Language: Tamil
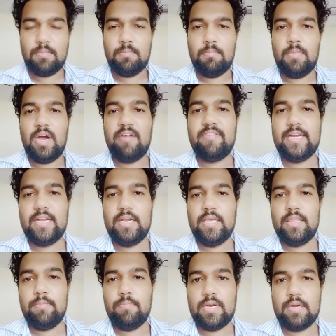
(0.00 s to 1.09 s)
மாவட்ட
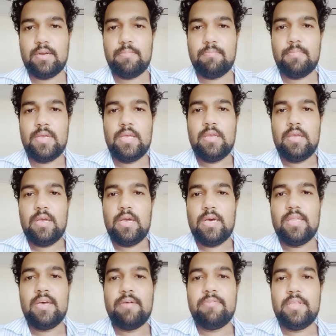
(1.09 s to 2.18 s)
நீதிமன்றம்
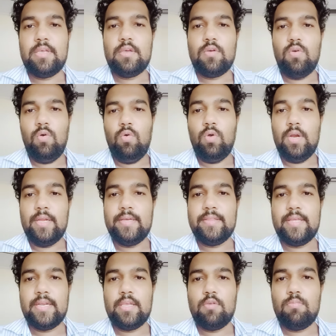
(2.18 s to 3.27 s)
அதாவது உங்களுக்கு
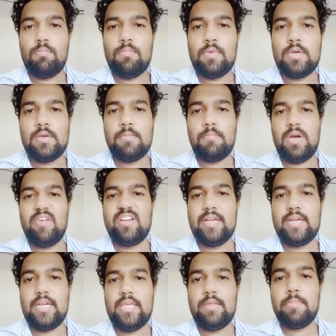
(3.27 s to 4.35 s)
தெரியும் மாவட்ட
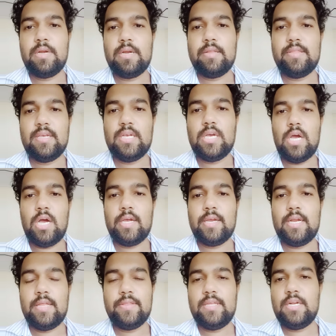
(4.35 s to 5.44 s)
நீதிமன்றத்துக்கு
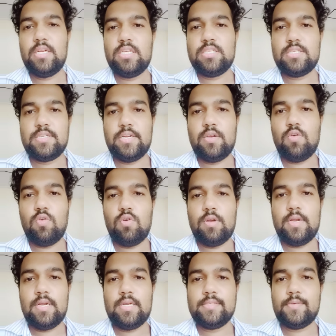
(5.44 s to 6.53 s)
ஆங்கிலத்தில் டிஸ்ட்ரிக்ட் கோர்ட்
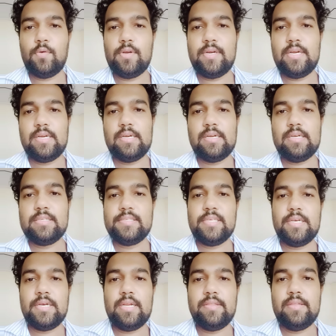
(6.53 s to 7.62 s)
என்று சொல்கின்றனர்
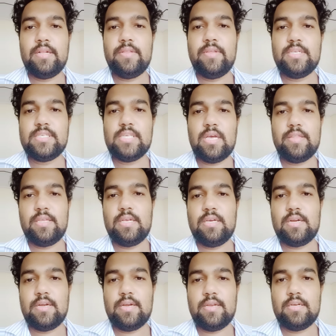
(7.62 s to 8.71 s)
சிங்களத்தில்
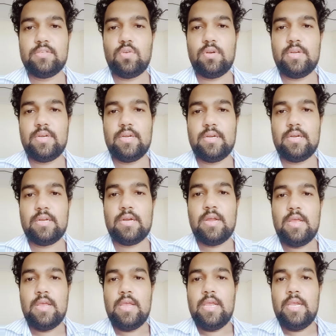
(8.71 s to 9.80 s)
திசாதிகாரன் என்று சொல்கின்றனர்
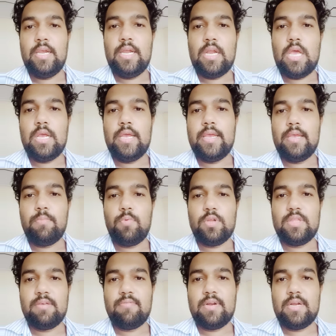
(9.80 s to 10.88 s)
இலங்கையை
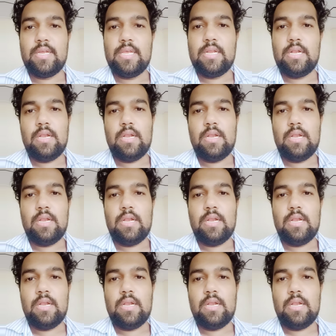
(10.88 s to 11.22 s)
பொறுத்தவரையில்